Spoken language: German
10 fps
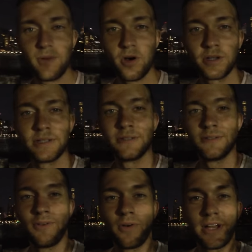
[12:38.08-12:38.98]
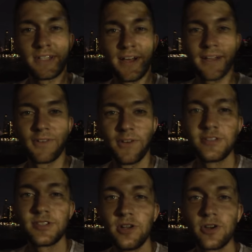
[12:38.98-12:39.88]
Morgen, neuer Tag,
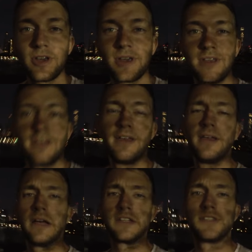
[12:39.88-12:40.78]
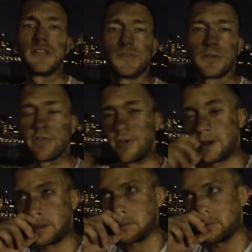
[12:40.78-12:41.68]
neues Glück. Es ist jetzt
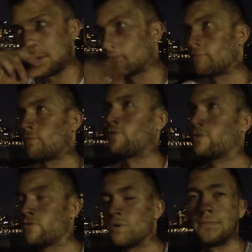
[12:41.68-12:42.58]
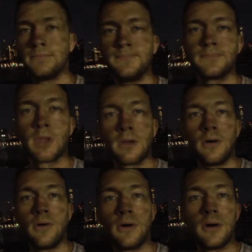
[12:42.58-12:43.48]
ungefähr 5 Uhr
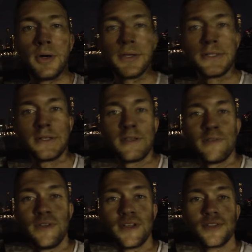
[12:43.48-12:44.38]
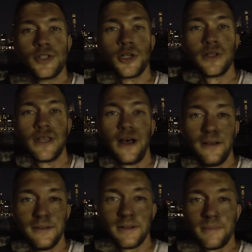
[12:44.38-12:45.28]
und wir sind schon
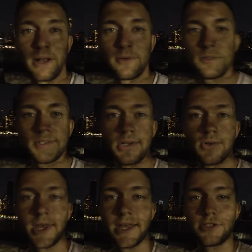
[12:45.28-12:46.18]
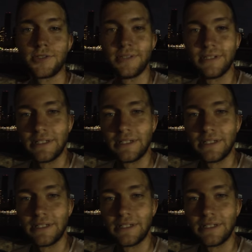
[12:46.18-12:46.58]
da an unserer Location.